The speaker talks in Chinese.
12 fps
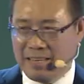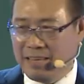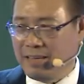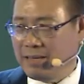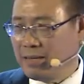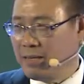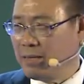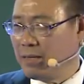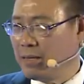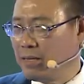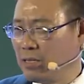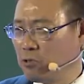呃，
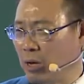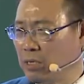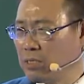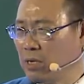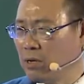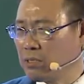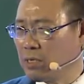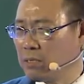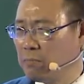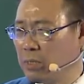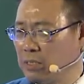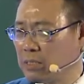传销这个
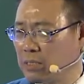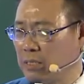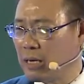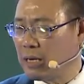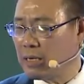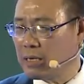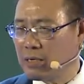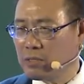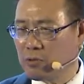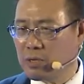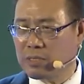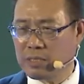名词啊，
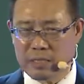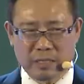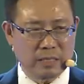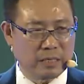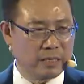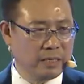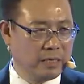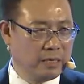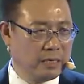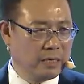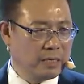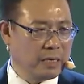确实是
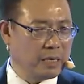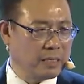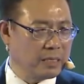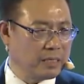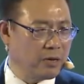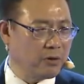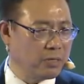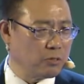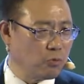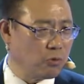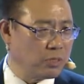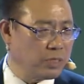让人掉很
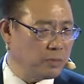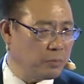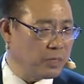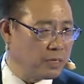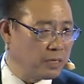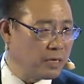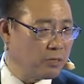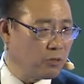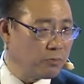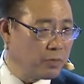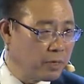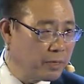多鸡皮疙瘩，对
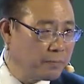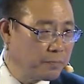不对？